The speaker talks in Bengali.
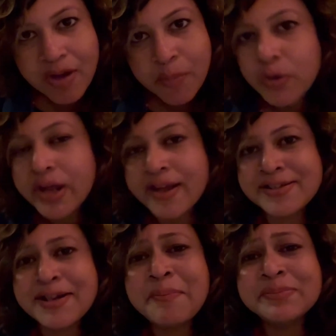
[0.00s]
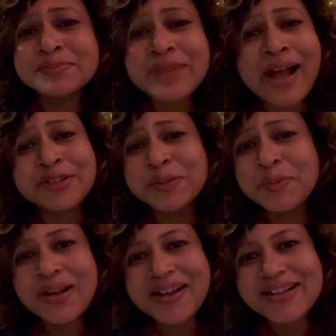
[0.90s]
ভুলে গেছিলাম একদম
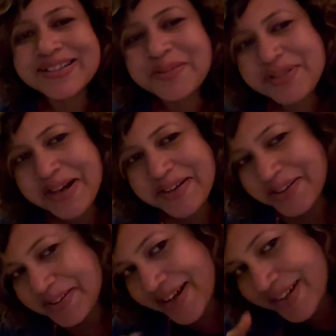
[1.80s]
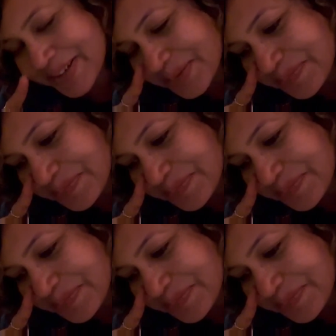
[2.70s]
ভুলে গেছিলাম স্টার্টিংয়ে দাঁড়াতে